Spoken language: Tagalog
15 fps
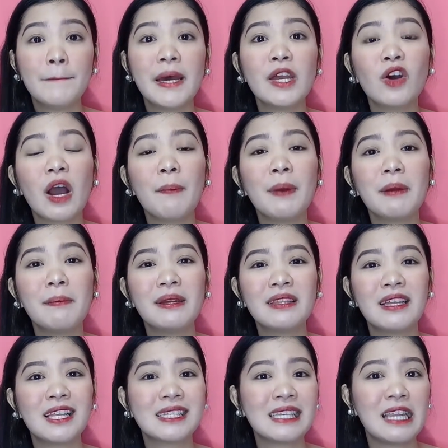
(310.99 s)
Pero kapag
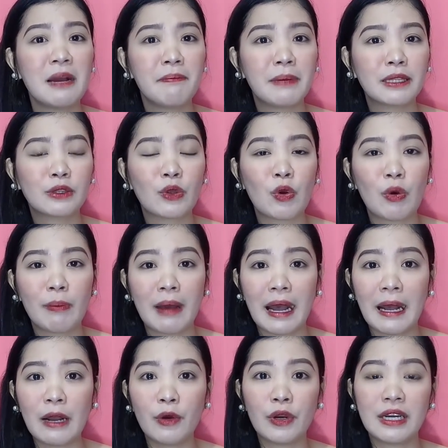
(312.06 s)
madalas silang
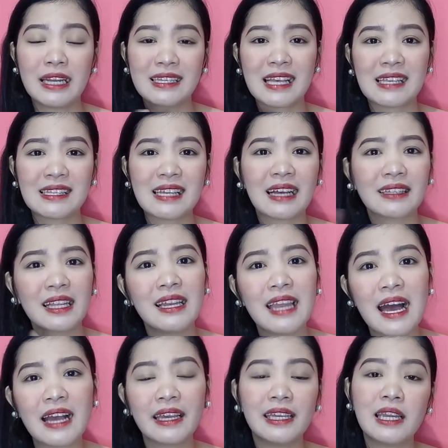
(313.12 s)
matroma or nasasaktan
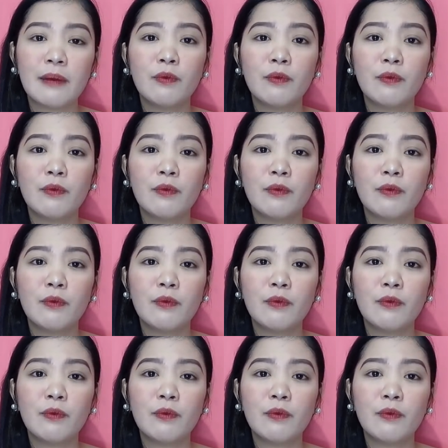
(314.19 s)
lagi,